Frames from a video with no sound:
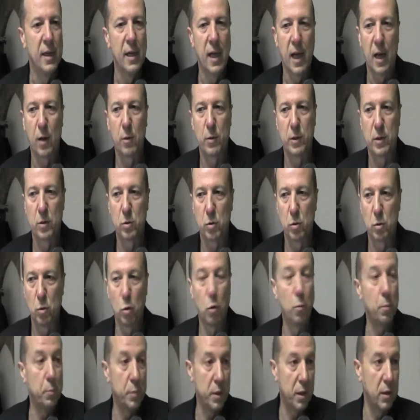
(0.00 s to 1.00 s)
a
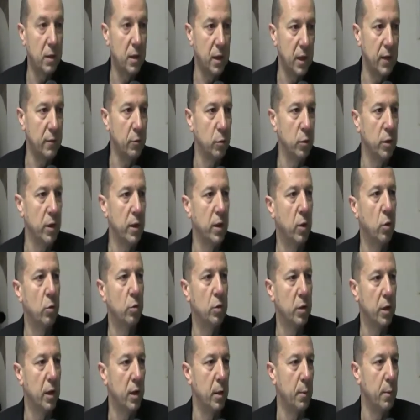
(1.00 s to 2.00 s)
questo obiettivo di
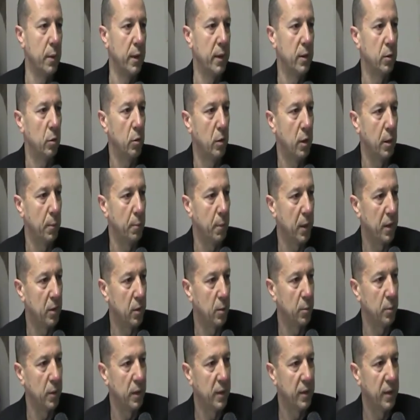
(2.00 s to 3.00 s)
contenimento
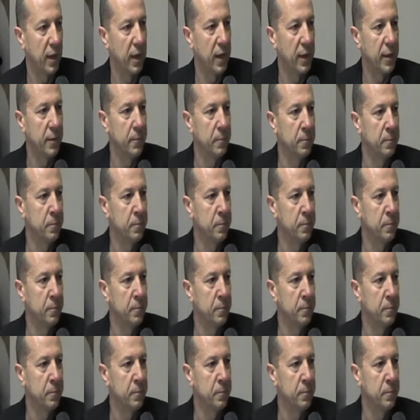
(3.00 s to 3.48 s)
dell'impatto ambientale orientale.